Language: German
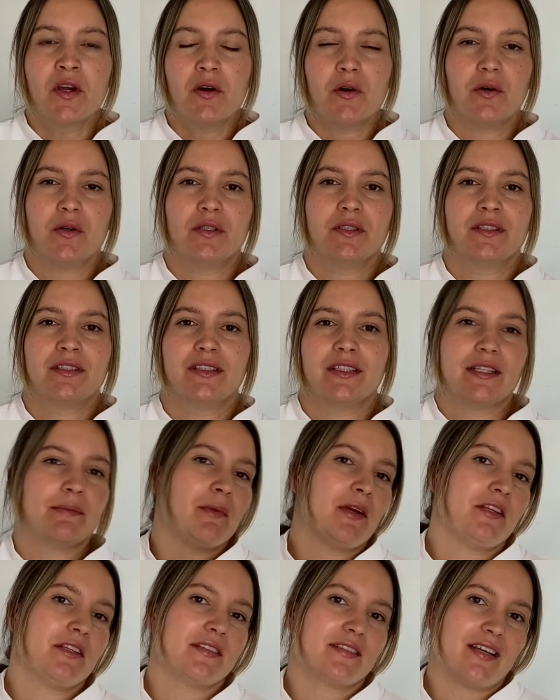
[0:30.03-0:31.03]
und ich
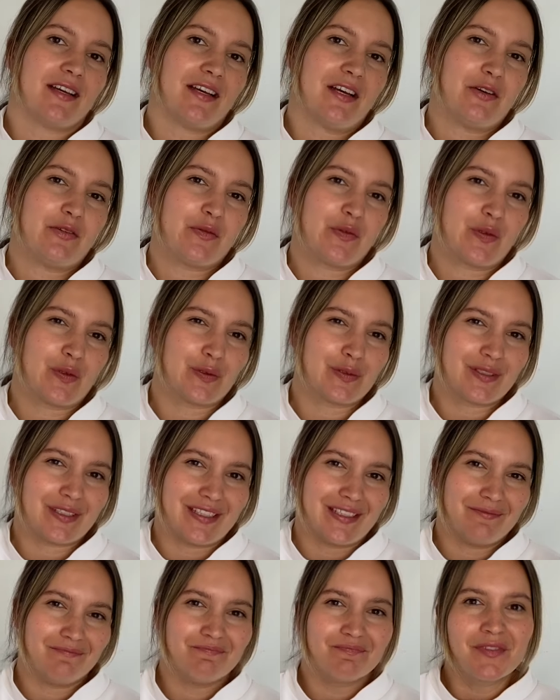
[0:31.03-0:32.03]
möchte der Sache auf den Grund
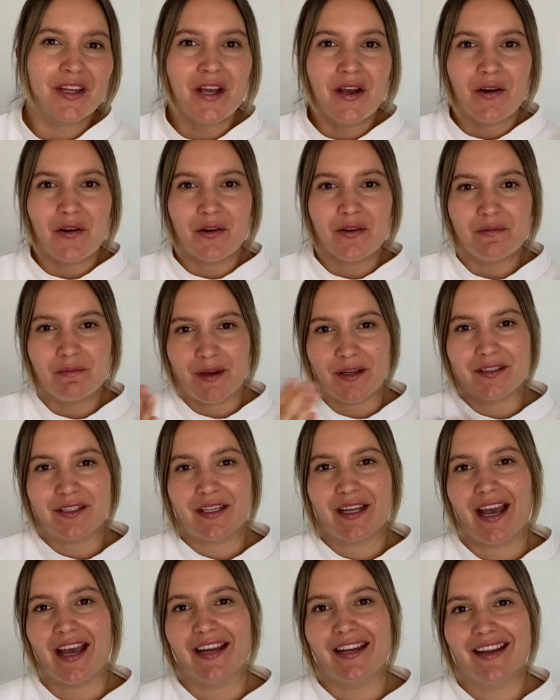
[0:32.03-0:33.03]
gehen und möchte
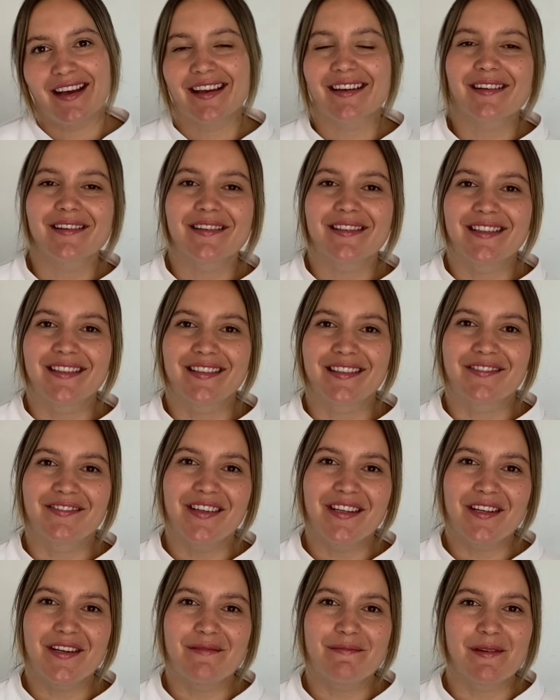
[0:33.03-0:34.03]
dich einladen, dieses
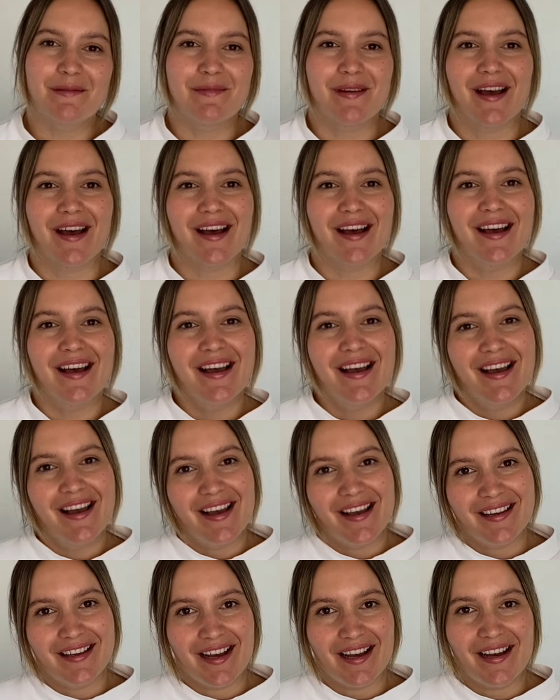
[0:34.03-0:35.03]
Video mit mir
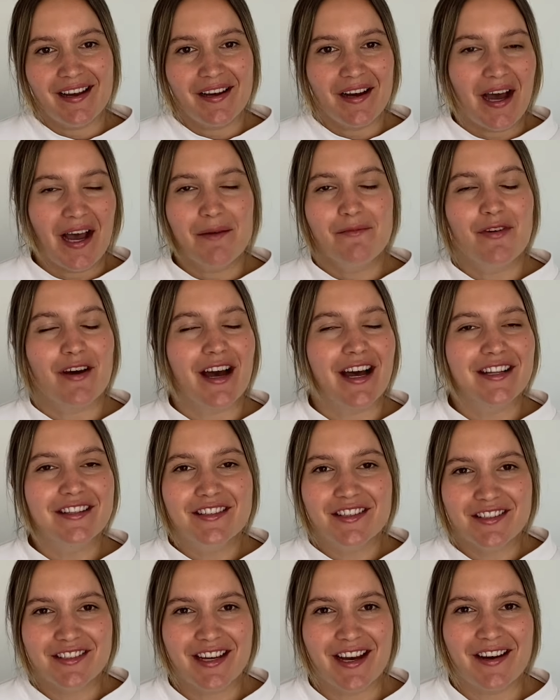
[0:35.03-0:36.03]
ja, einfach
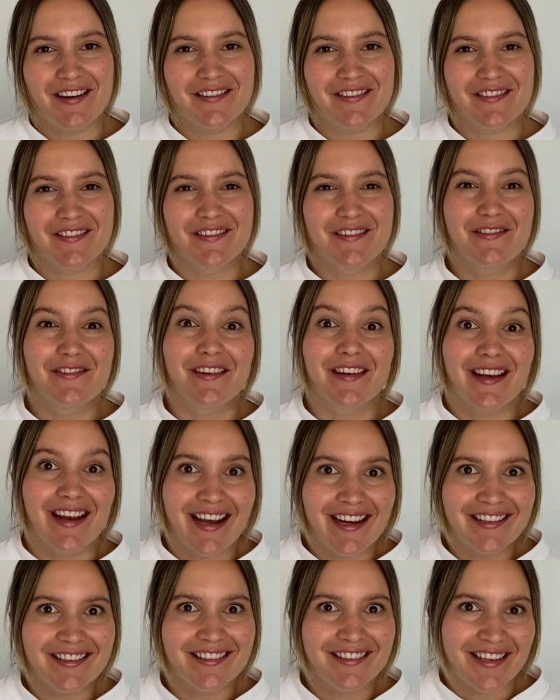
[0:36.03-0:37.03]
anzuschauen und
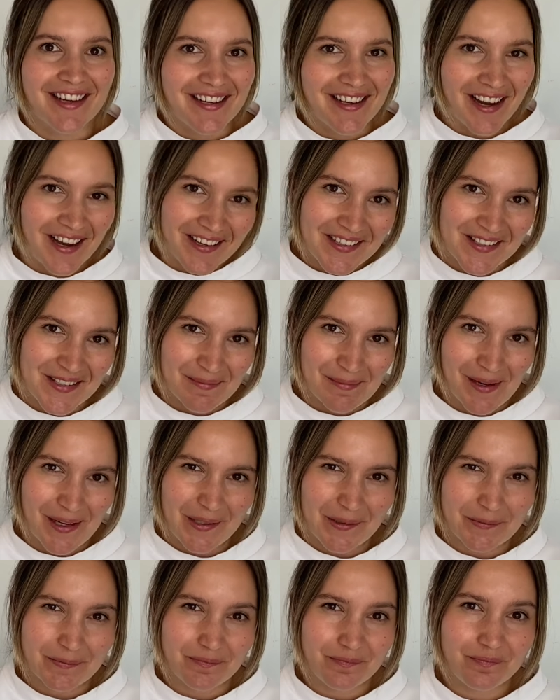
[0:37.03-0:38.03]
vielleicht sogar
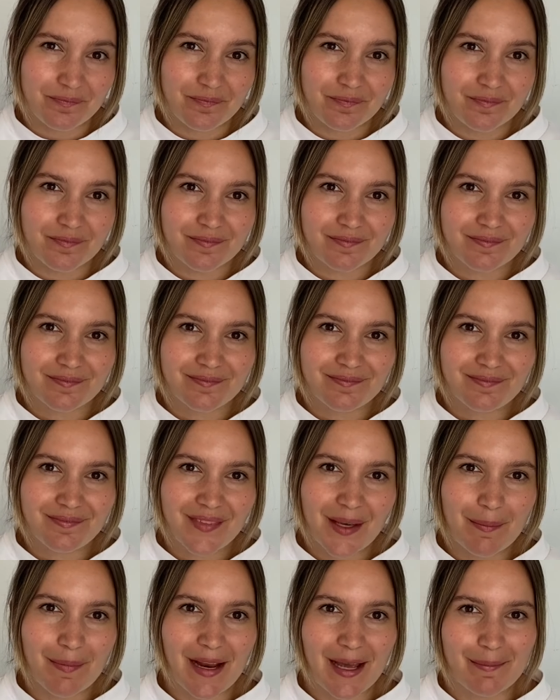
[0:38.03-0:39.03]
nachzumachen.
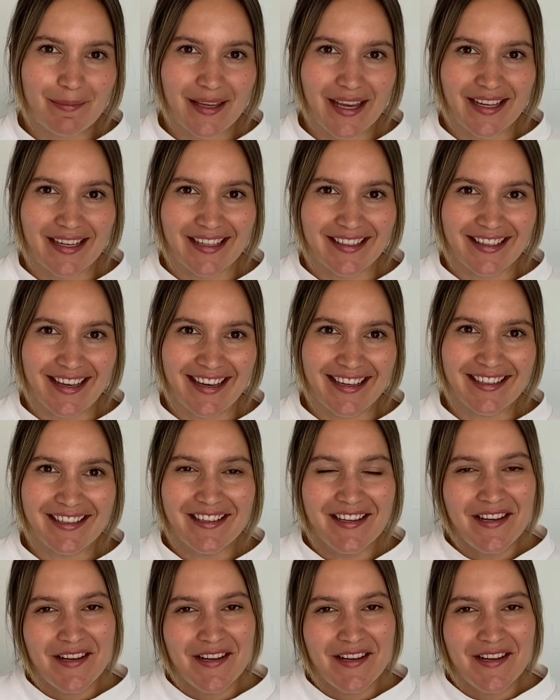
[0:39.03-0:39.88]
Bleib gerne dran